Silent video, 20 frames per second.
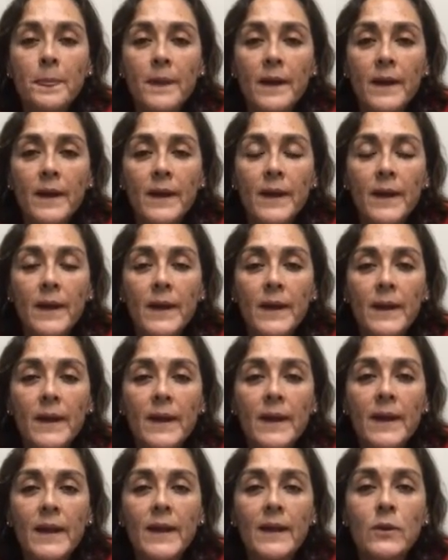Eh,
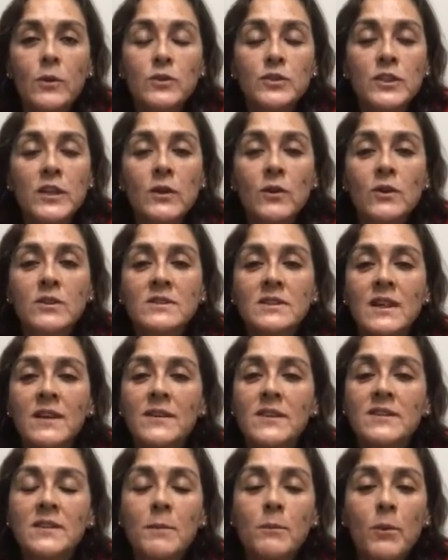eh, los chicos se han
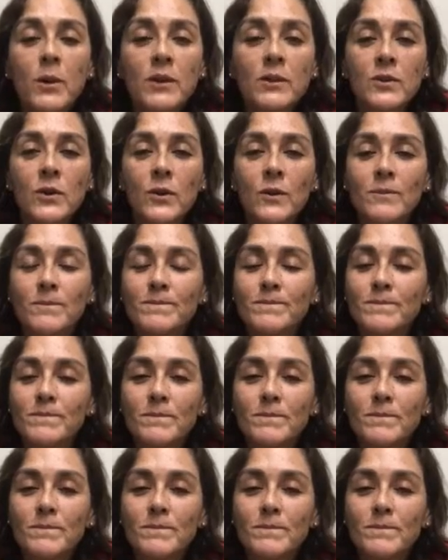desenvuelto